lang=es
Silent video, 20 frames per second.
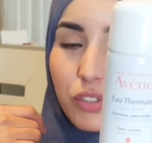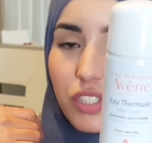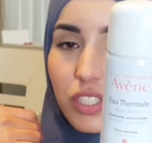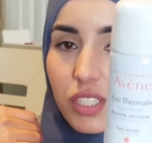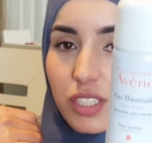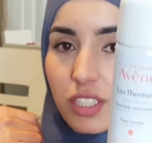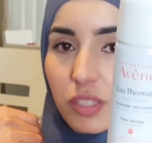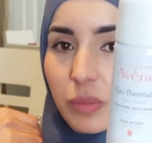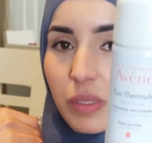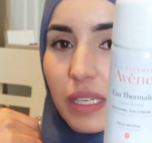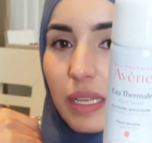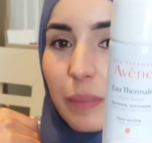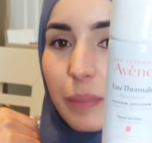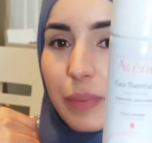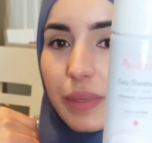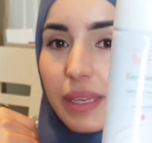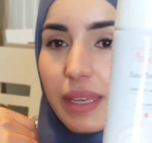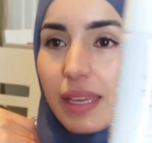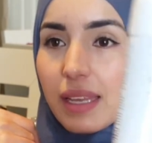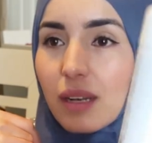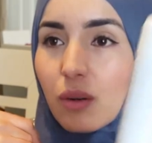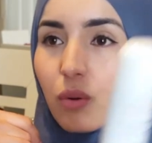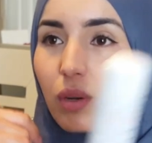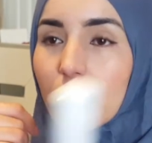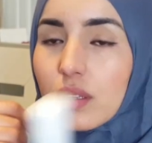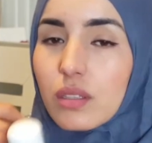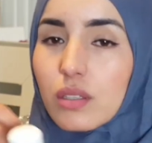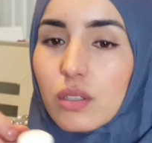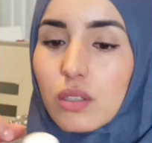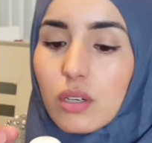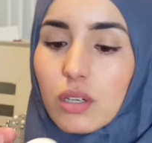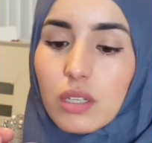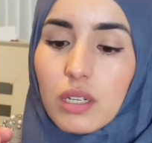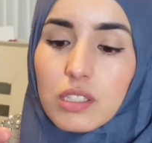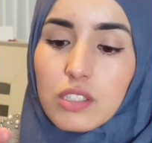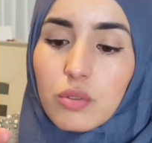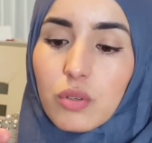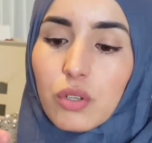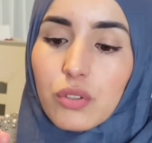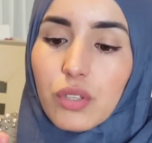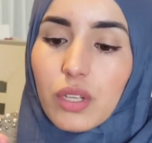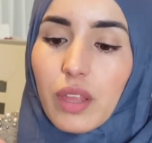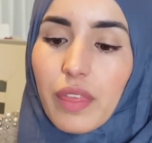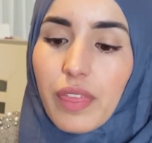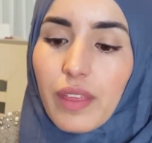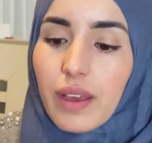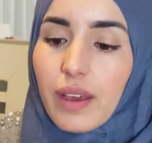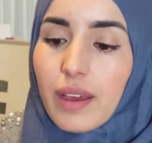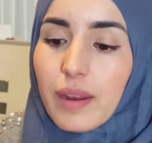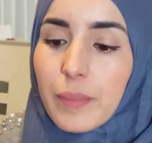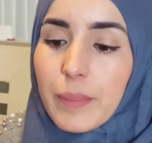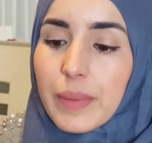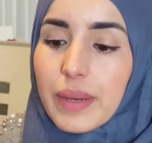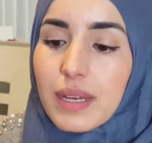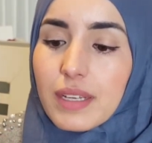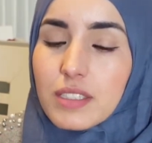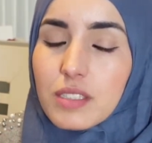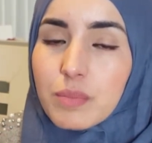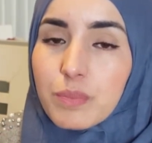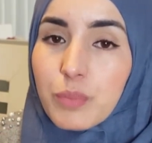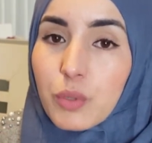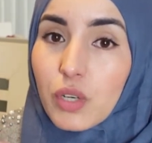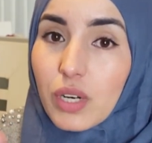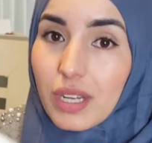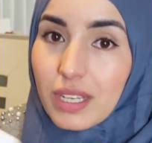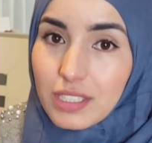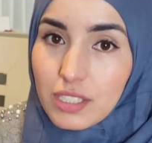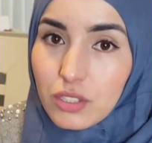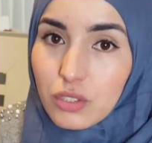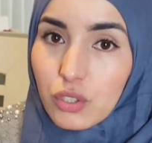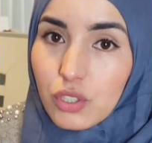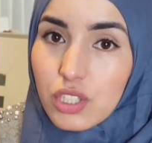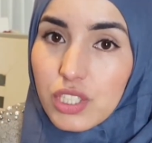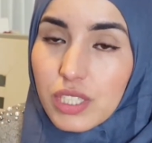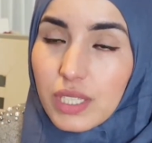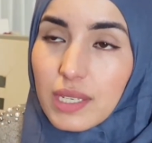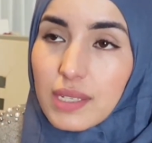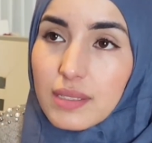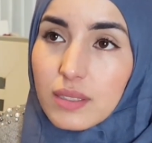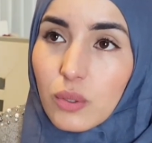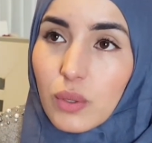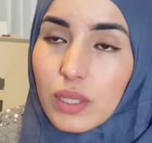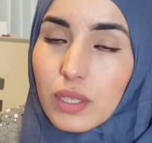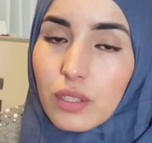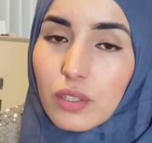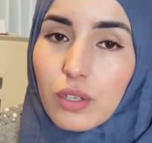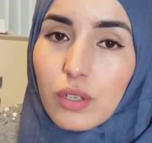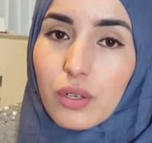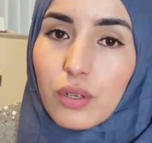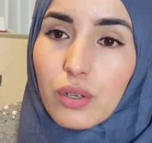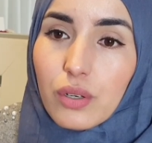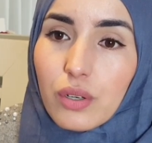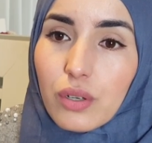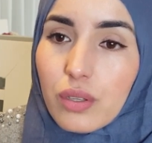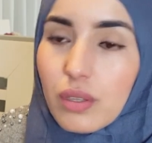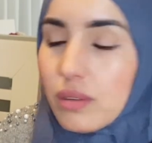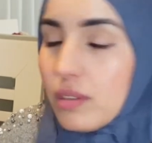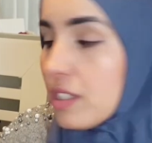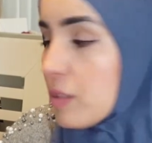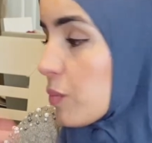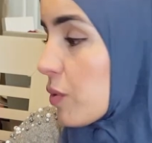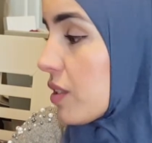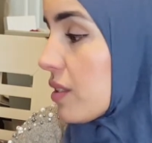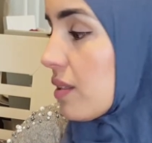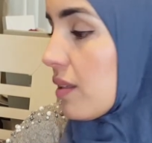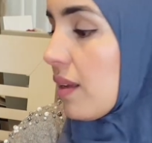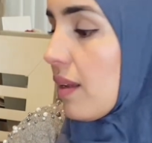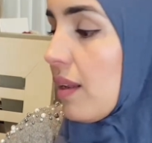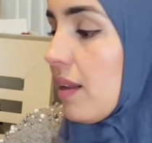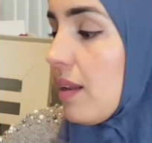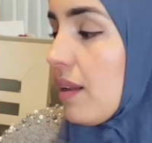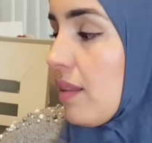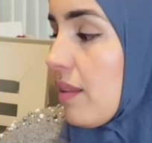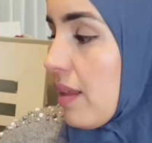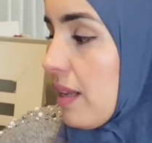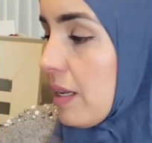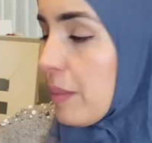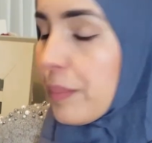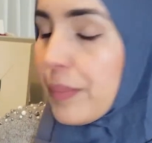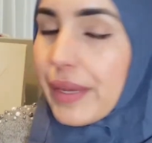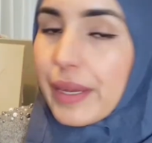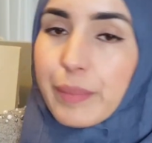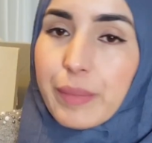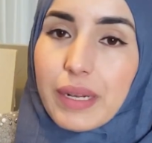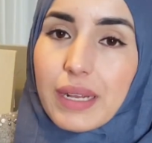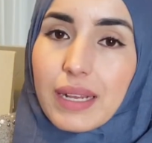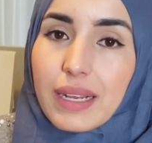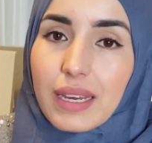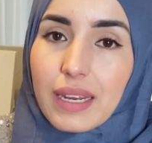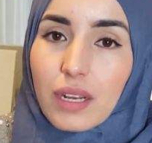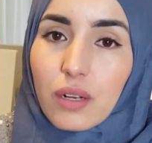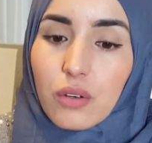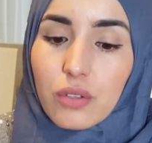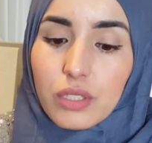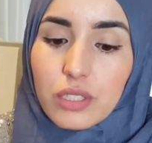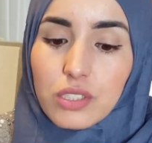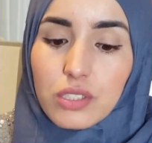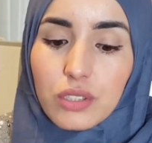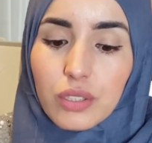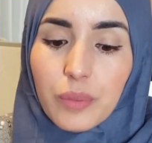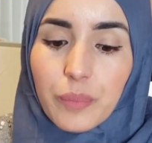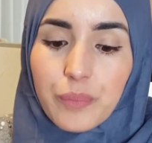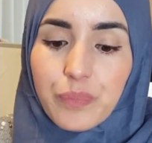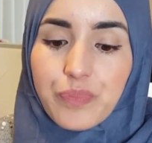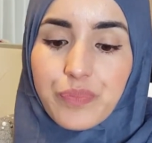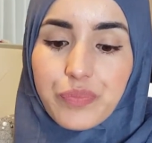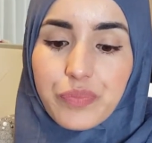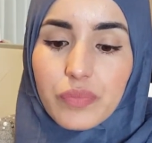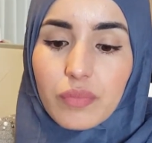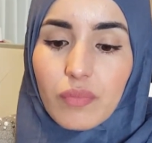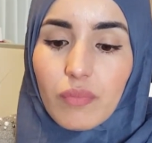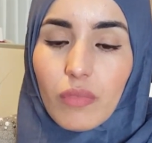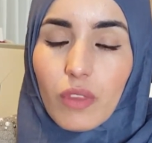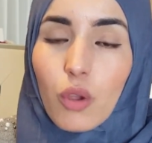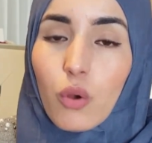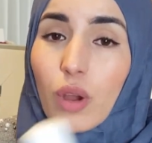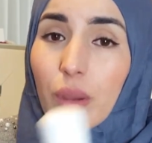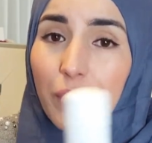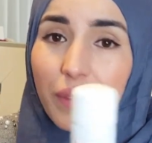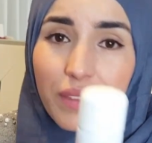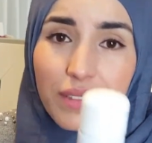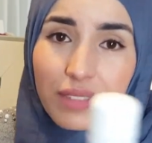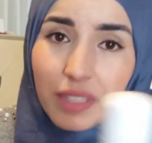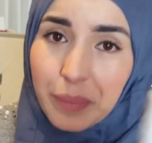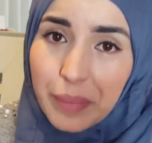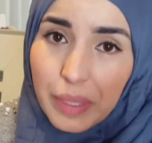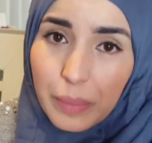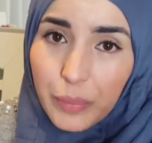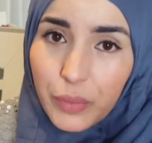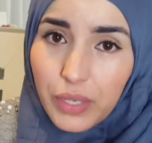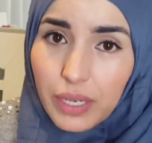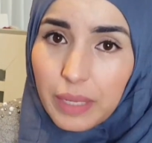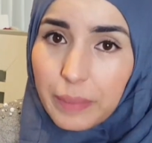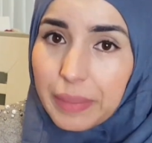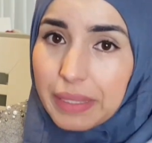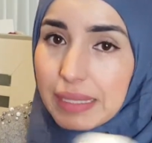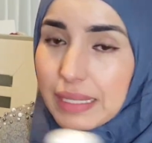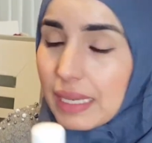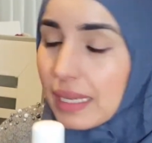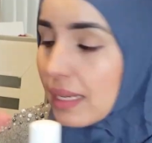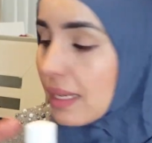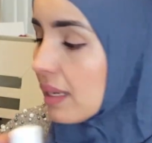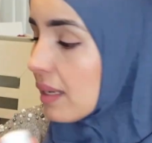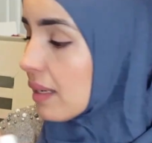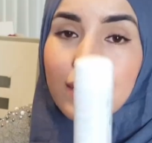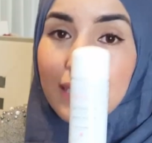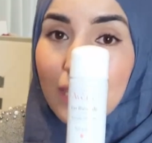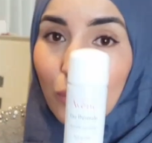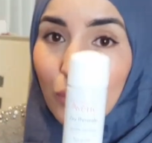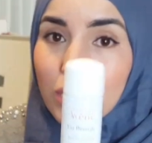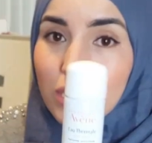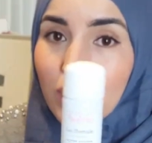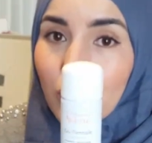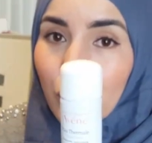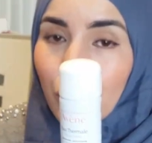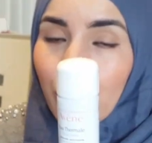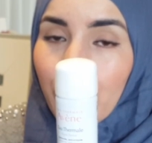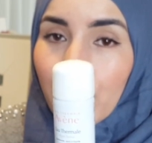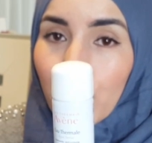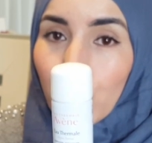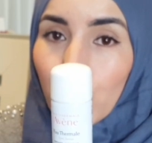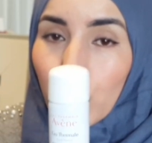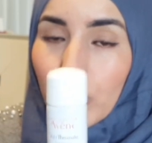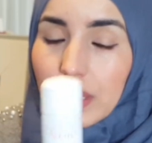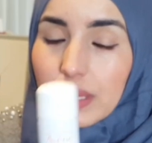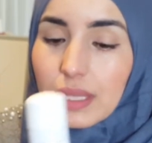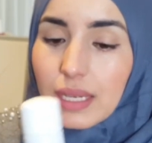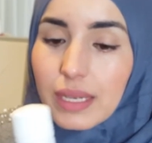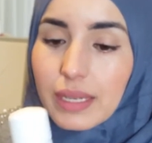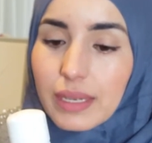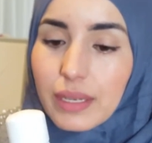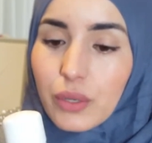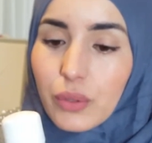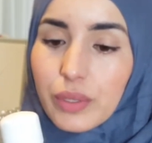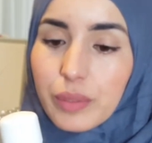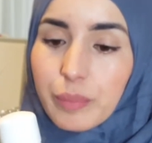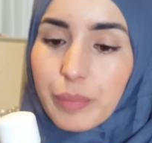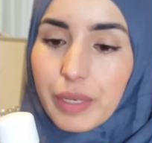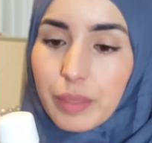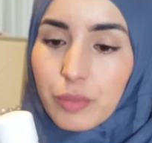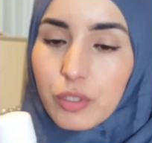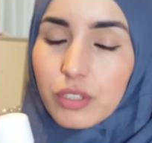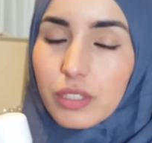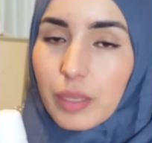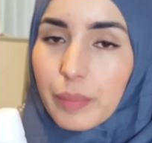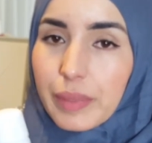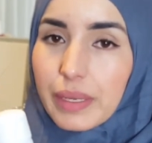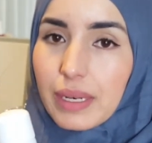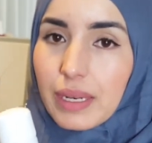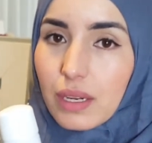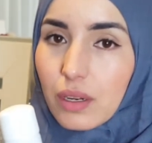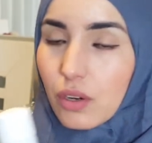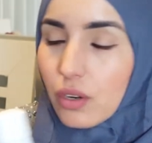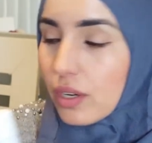muchísimo la piel cuando lo suelo utilizar más por las noches, cuando después de, limpiarme la cara con esto. O a veces también por la mañana. Esta cuesta 2,50 creo, en Premor también la